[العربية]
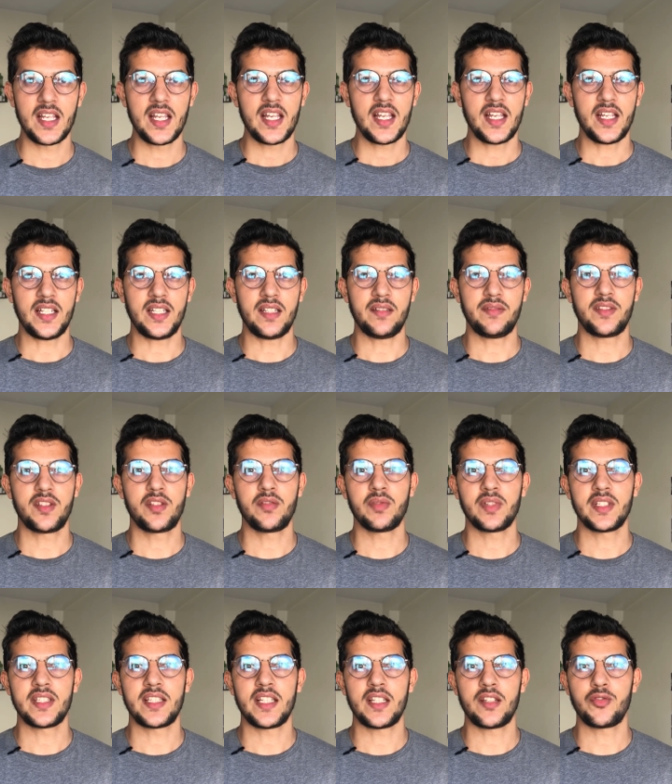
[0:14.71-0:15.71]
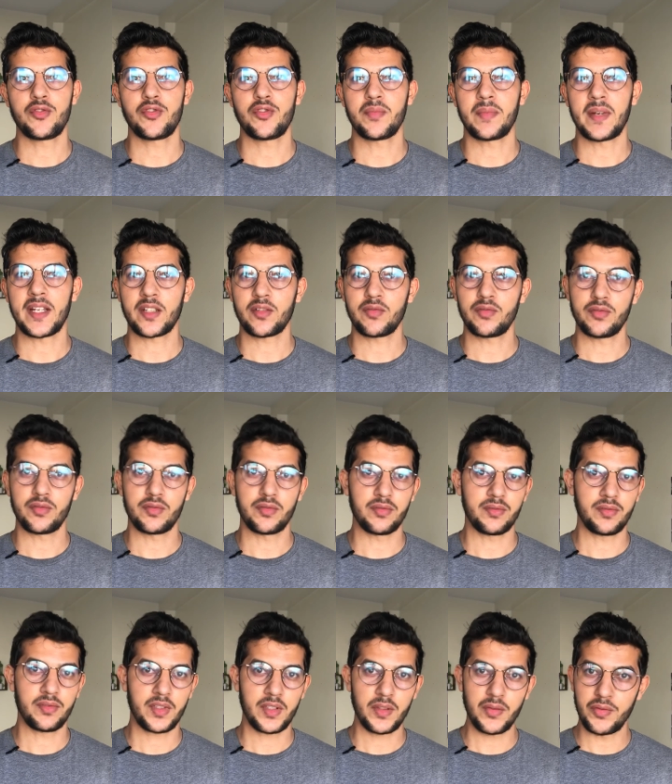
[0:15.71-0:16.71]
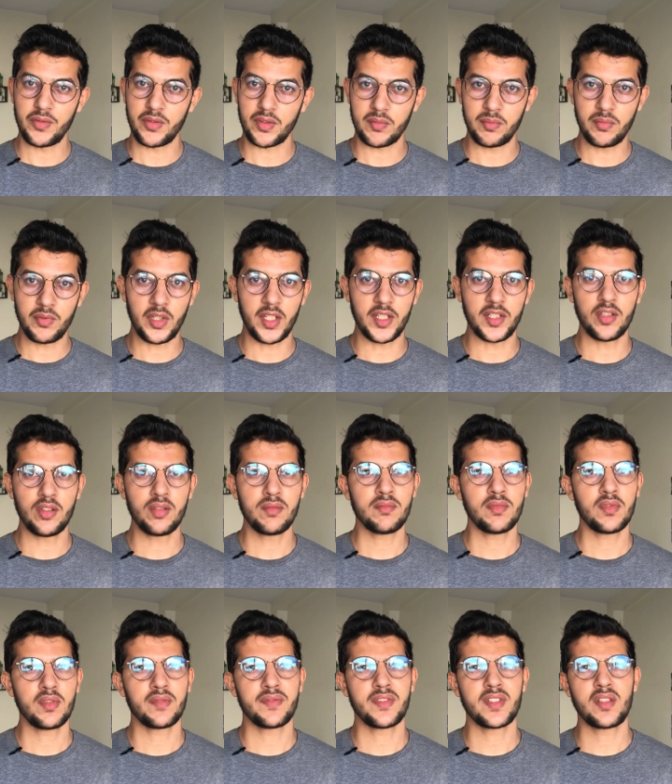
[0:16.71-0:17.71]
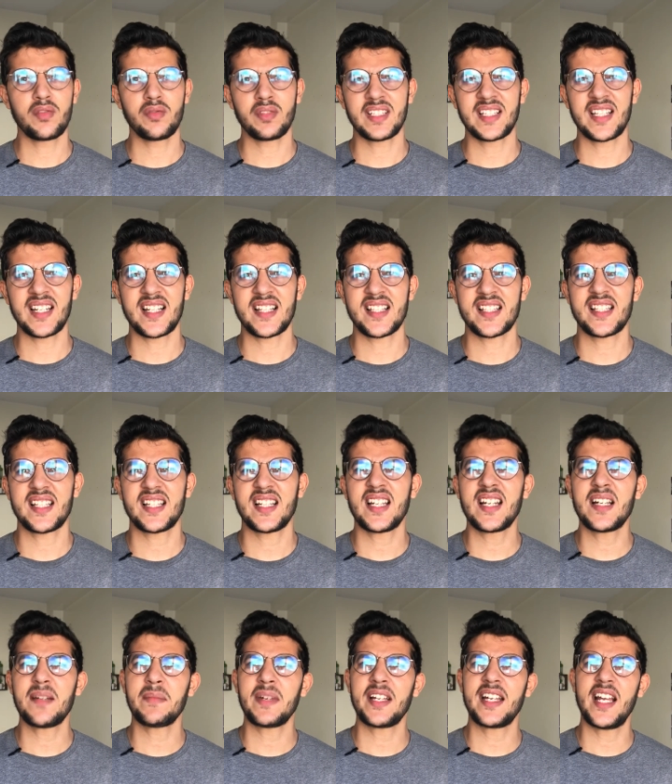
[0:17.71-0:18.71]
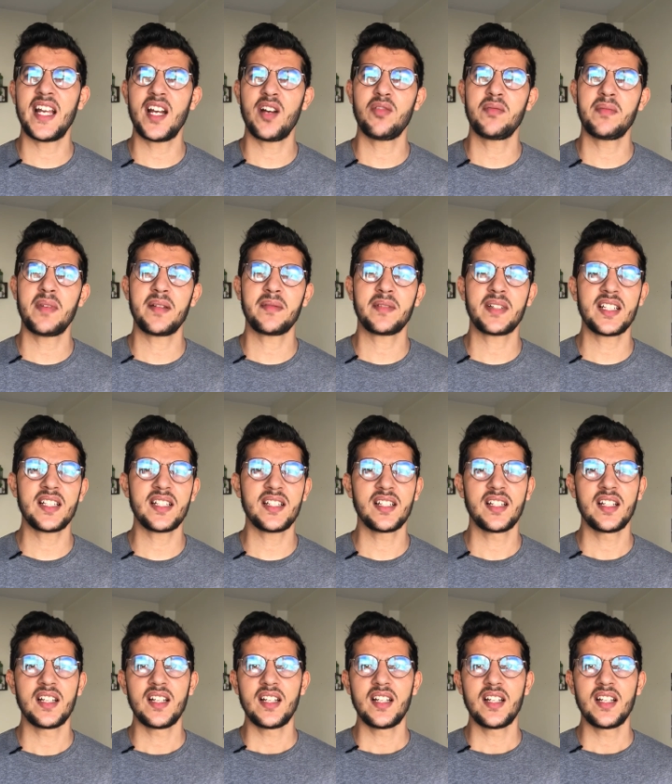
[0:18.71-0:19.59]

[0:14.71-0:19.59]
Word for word: يعني الفيديوهات ديال اليوتيوب غيكونوا اونيك بوحدهم والفيديوهات ديال الانستغرام غنحاول ما امكن